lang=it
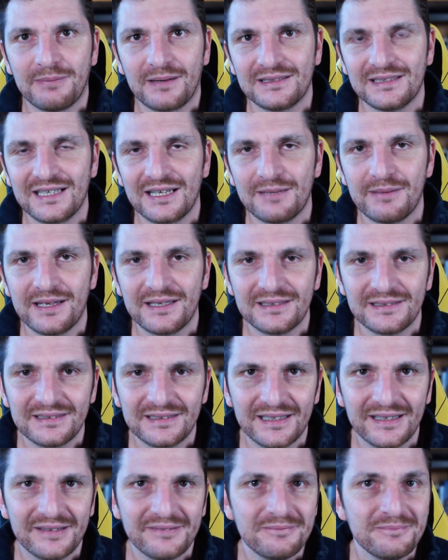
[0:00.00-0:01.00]

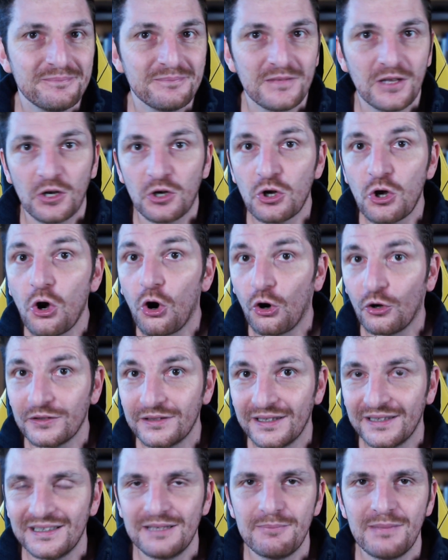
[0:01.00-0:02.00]
praticamente
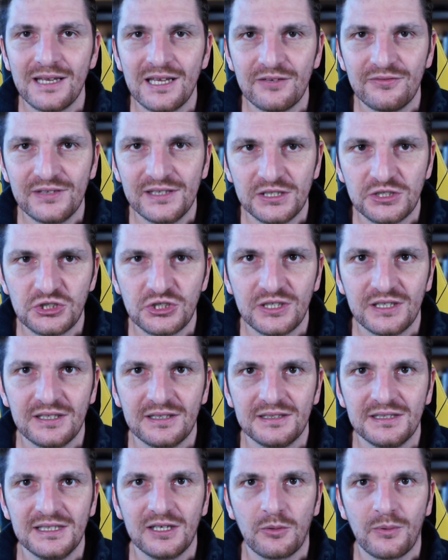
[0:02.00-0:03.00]
gode dei
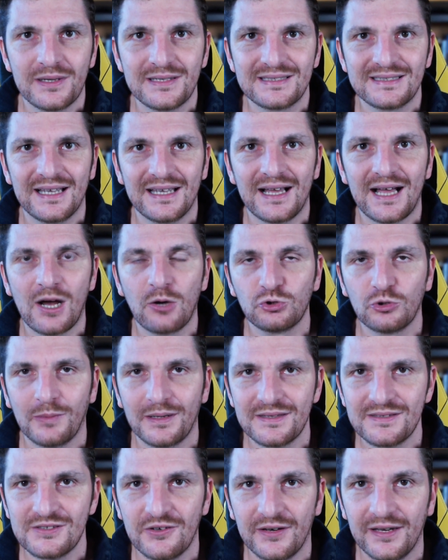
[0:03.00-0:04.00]
benefici di questa
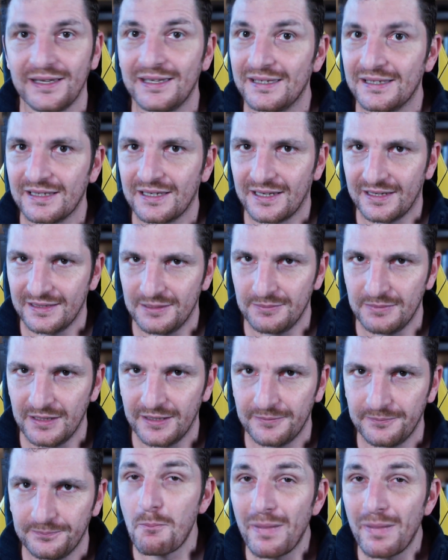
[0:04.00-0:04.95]
automazione incredibile.